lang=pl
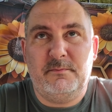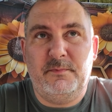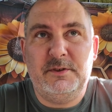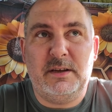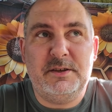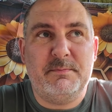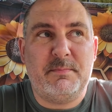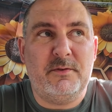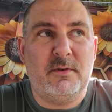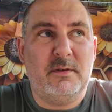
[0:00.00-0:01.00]
y, widzieliście
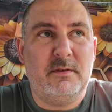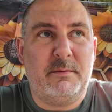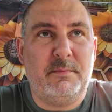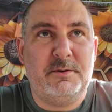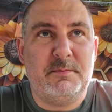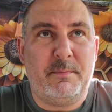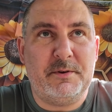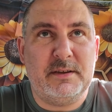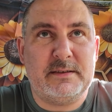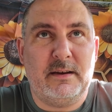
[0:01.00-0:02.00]
pewno jak byliśmy na
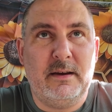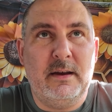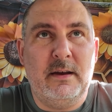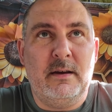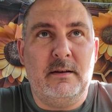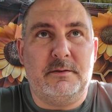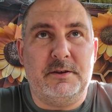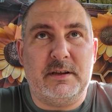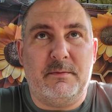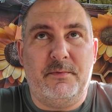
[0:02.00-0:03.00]
pasiece,
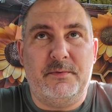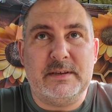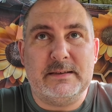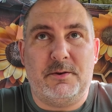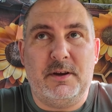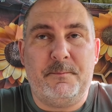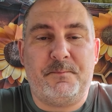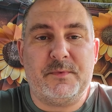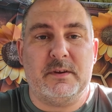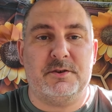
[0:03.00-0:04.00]
gdzieś tam w sezonie,
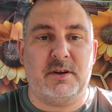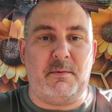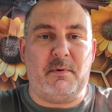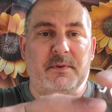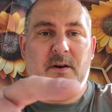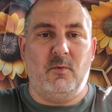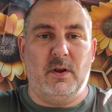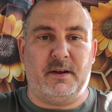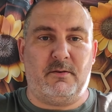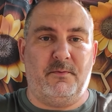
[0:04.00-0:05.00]
że ja mam na
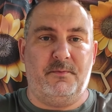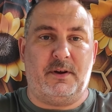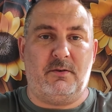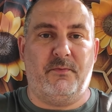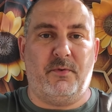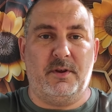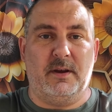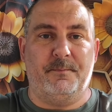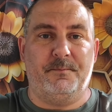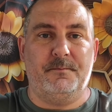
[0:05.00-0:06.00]
ule taką, taką folię.